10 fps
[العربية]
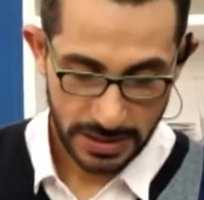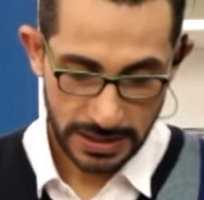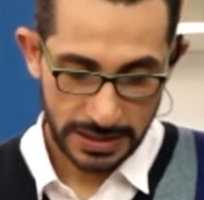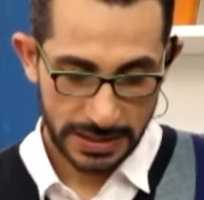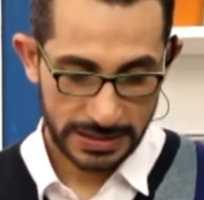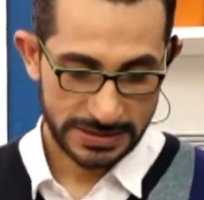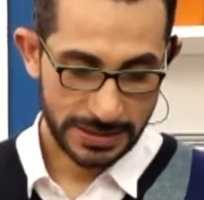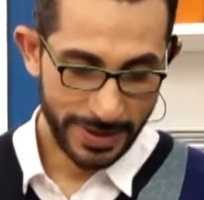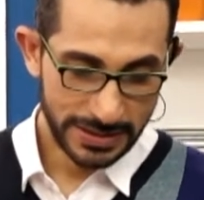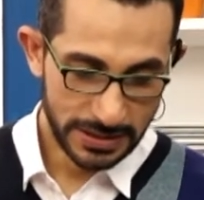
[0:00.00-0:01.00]

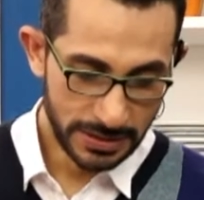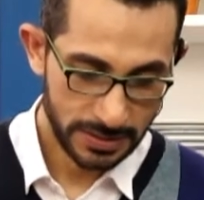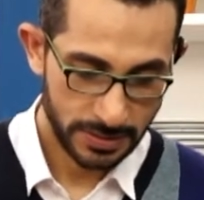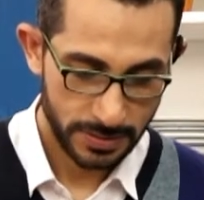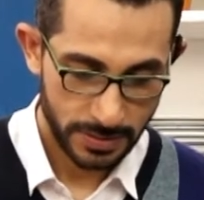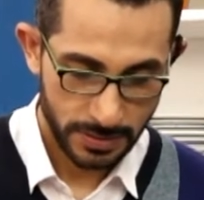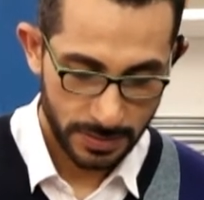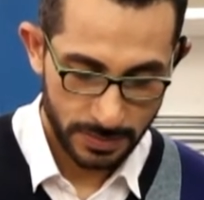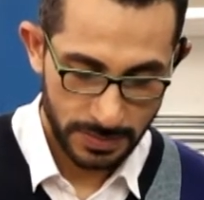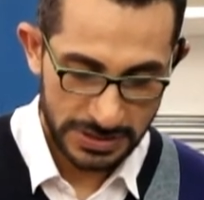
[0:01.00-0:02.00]
الزبادي
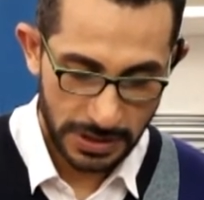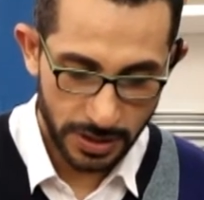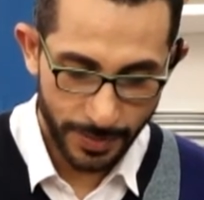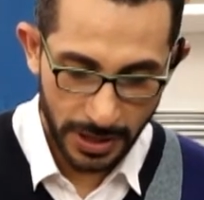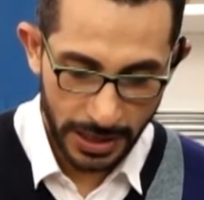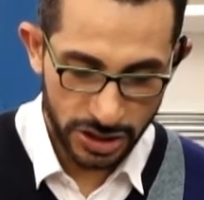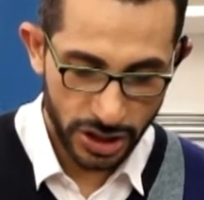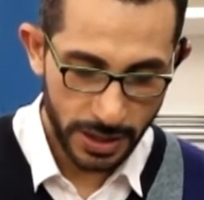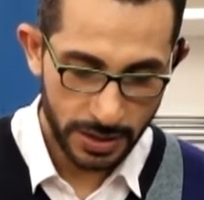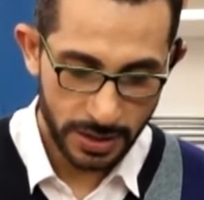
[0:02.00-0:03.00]
بس انا طبعا عشان